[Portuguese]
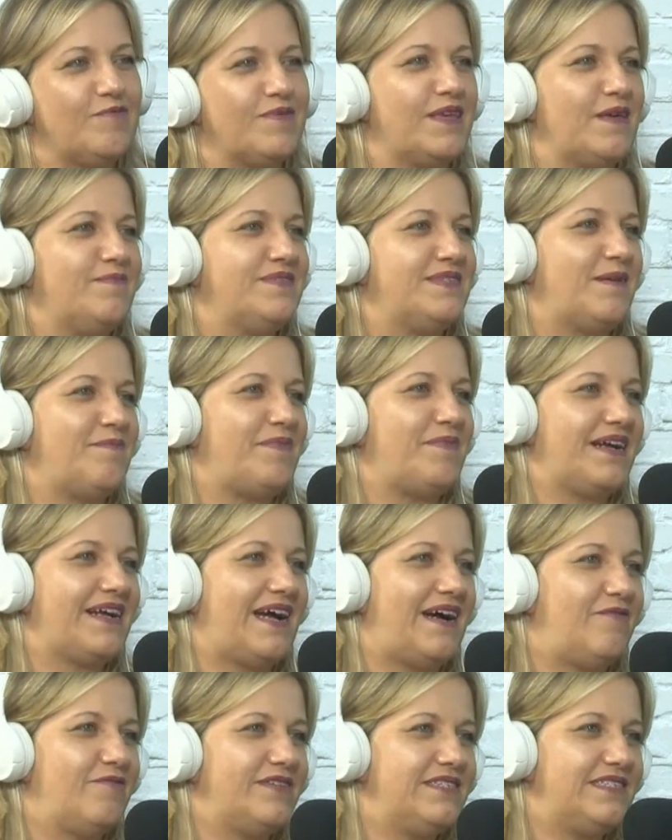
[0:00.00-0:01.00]
porque precisa
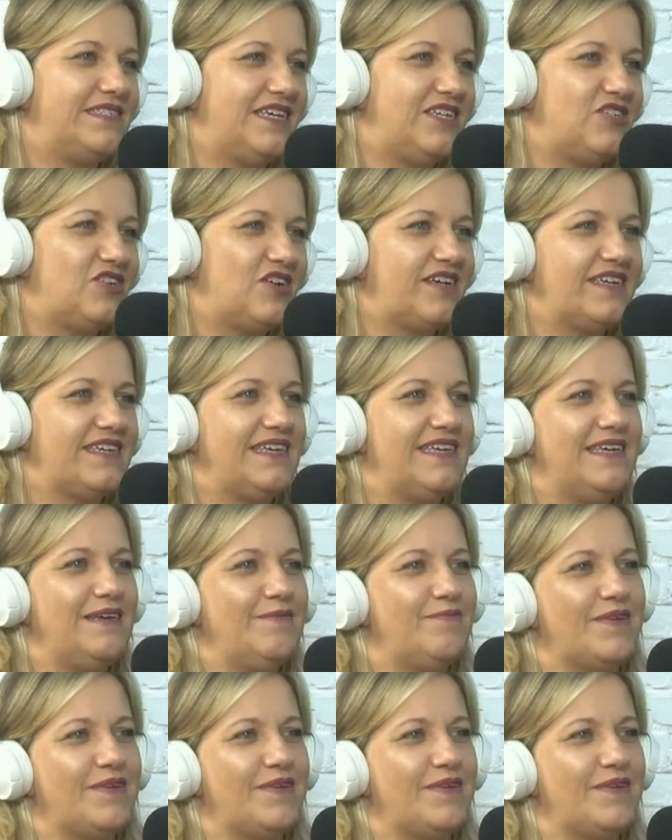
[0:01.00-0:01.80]
apagar um incêndio aqui,